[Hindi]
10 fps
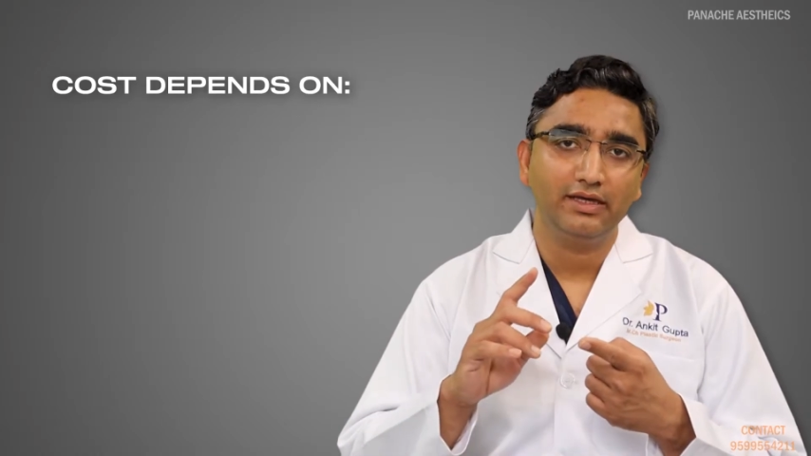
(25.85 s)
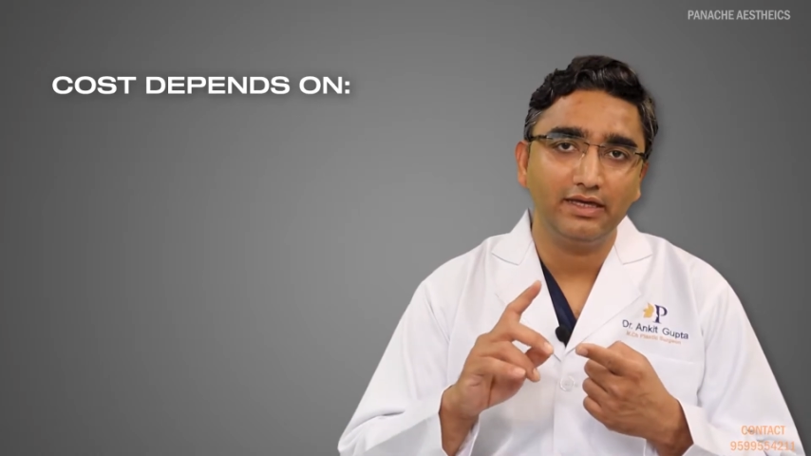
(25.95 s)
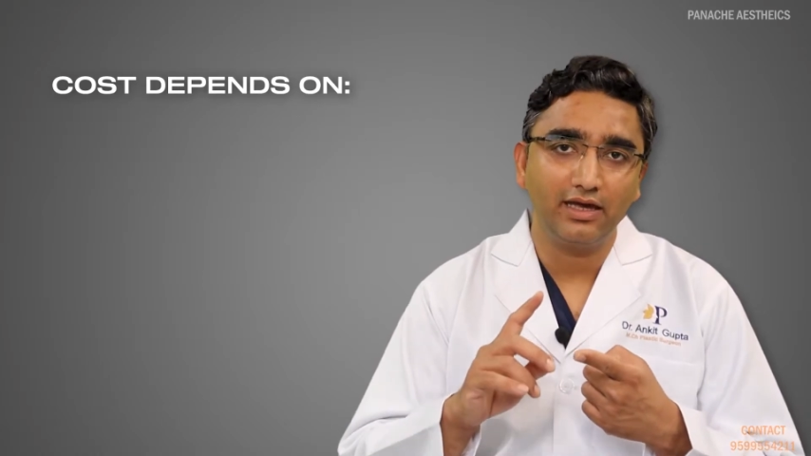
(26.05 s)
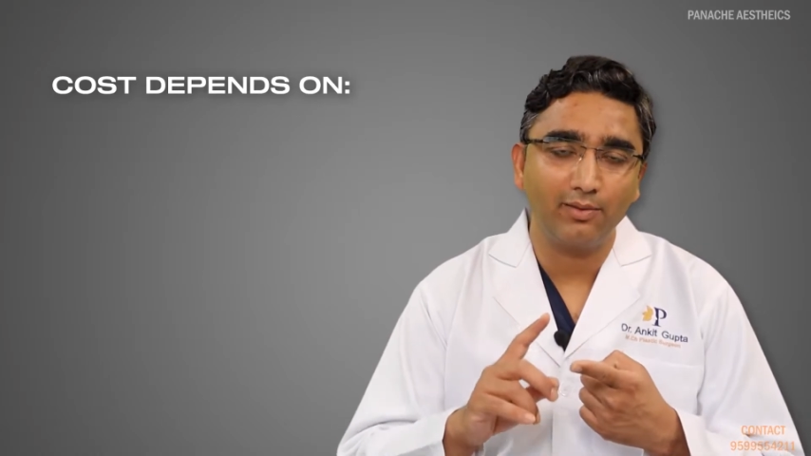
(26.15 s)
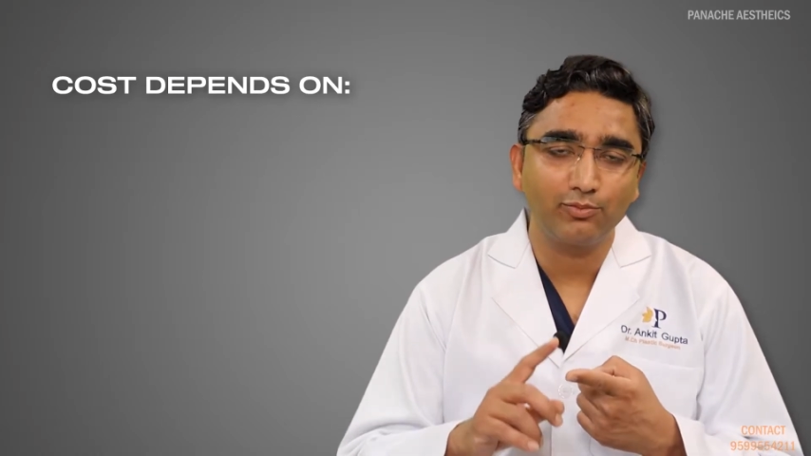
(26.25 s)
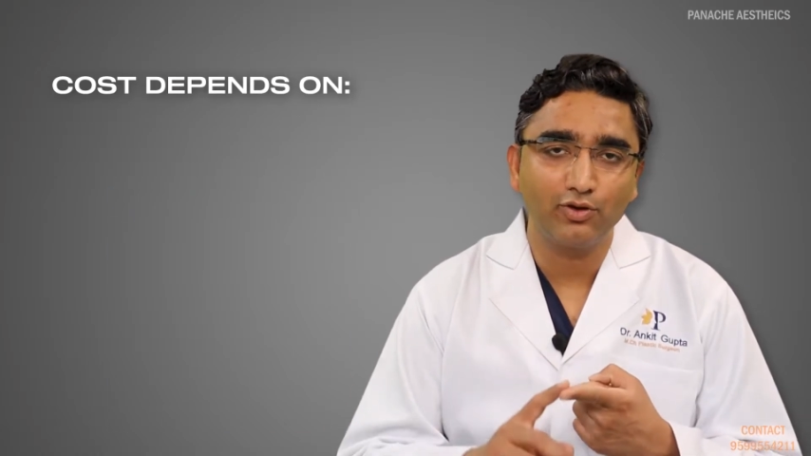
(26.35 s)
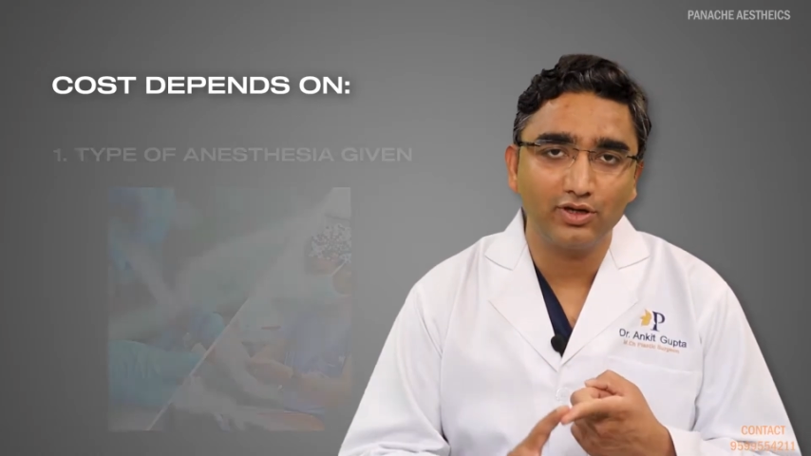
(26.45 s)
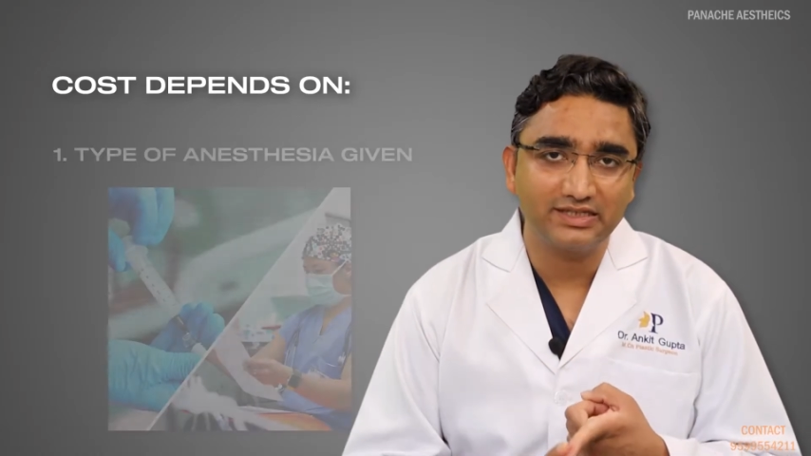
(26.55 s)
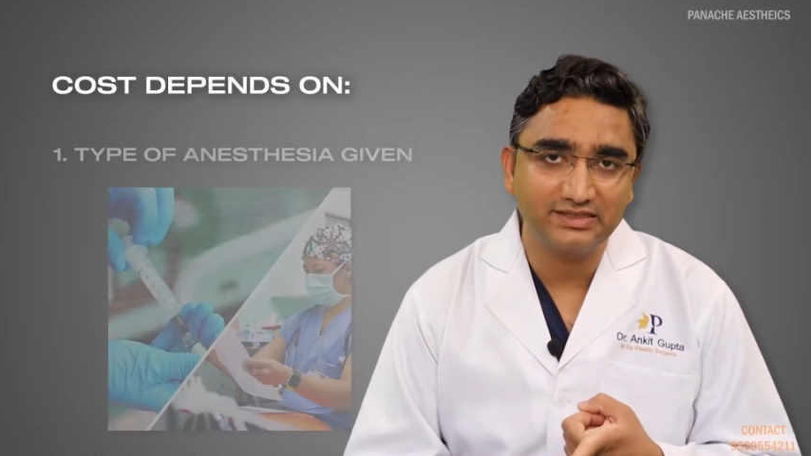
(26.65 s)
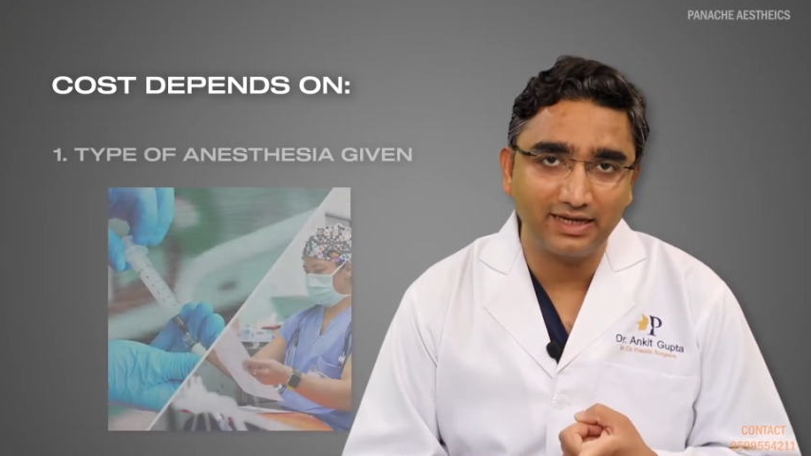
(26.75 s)
कि आपको
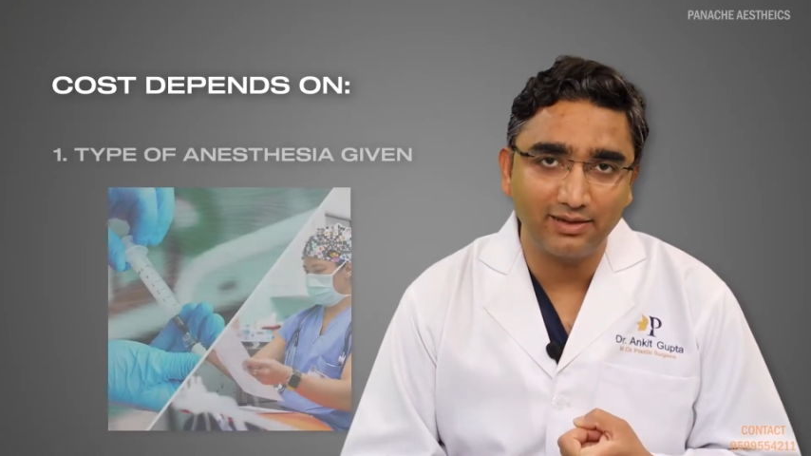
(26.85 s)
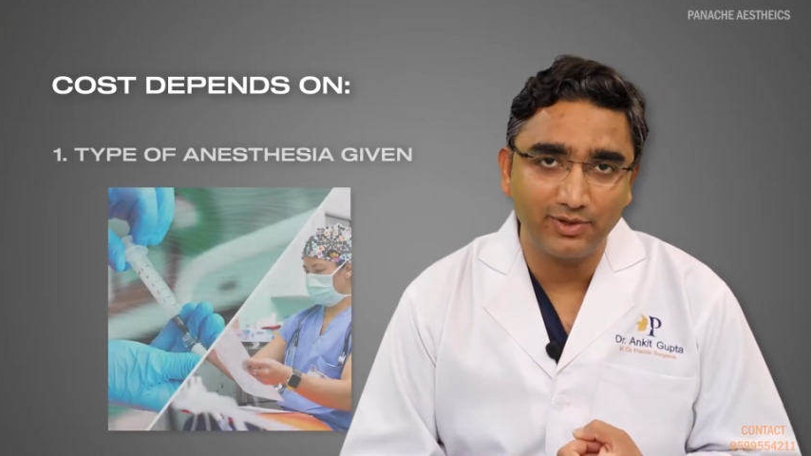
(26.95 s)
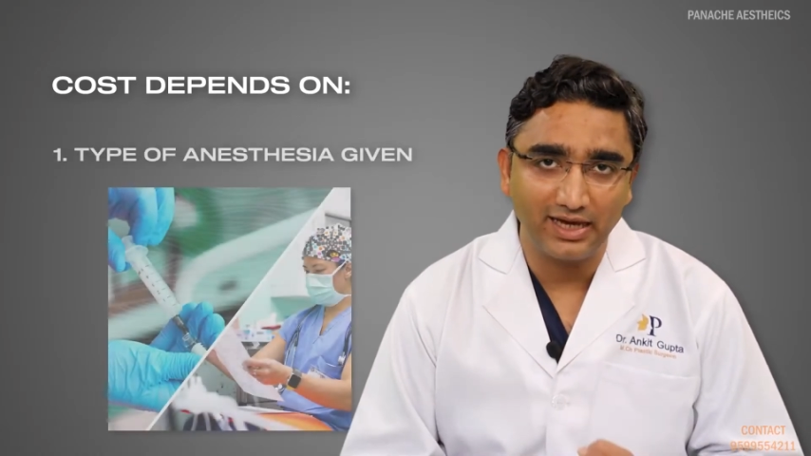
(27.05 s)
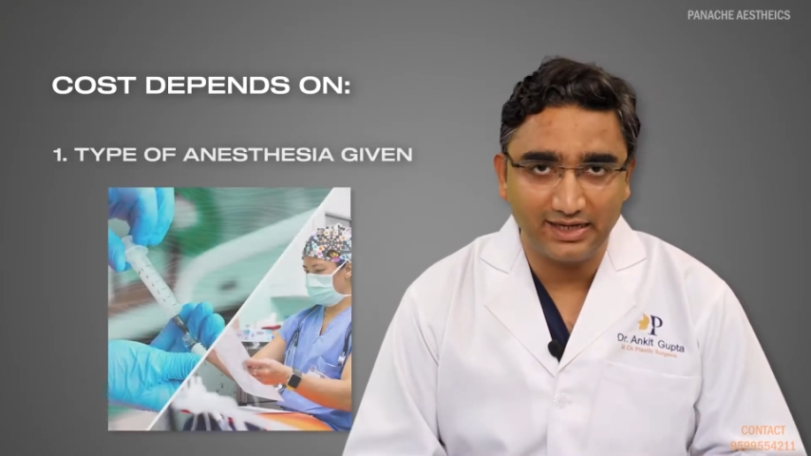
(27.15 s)
किस टाइप का